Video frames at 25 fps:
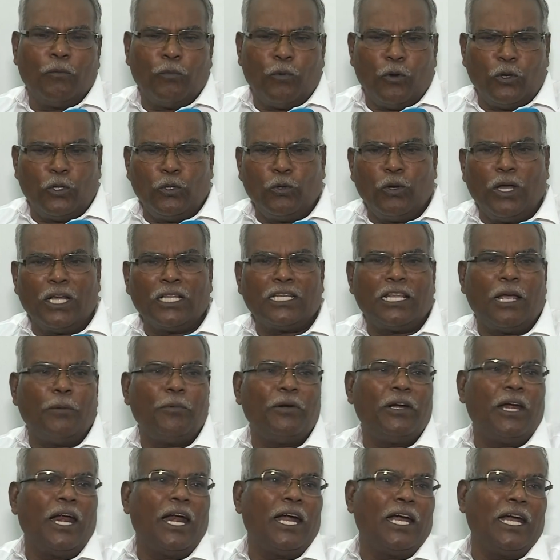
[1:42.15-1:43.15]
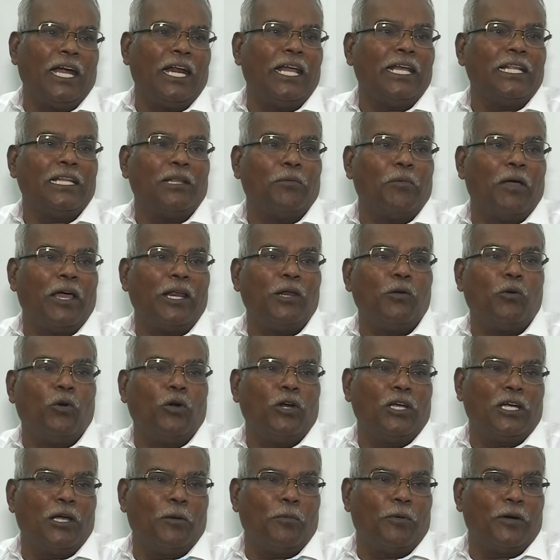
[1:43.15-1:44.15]
பொதுவாக தமிழ்நாட்டில் இந்த மாதிரி
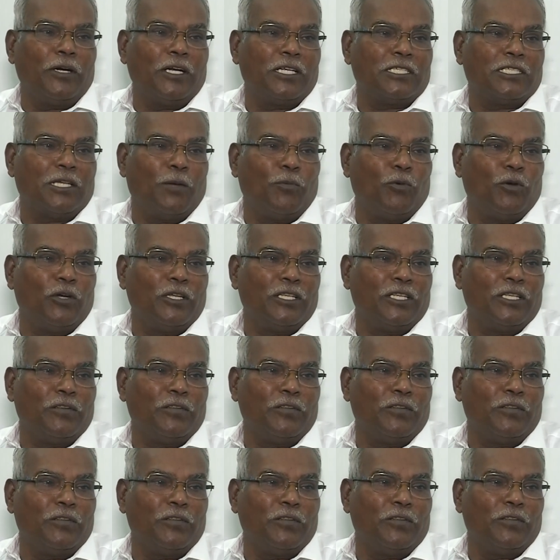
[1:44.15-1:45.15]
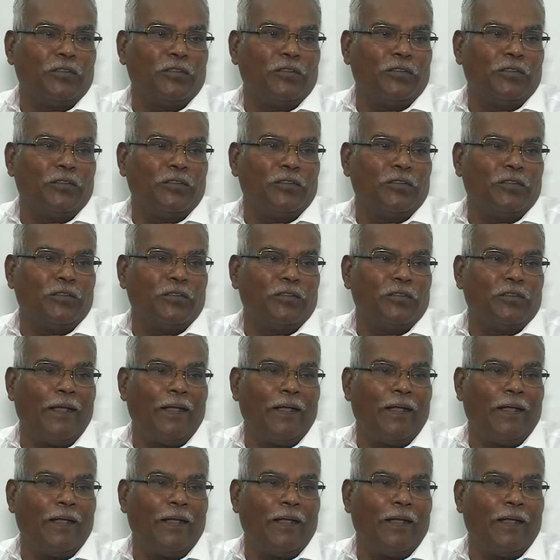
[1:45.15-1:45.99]
ஒடுக்கப்பட்ட சமூகத்தின் மீது தொடுக்கப்படுகிற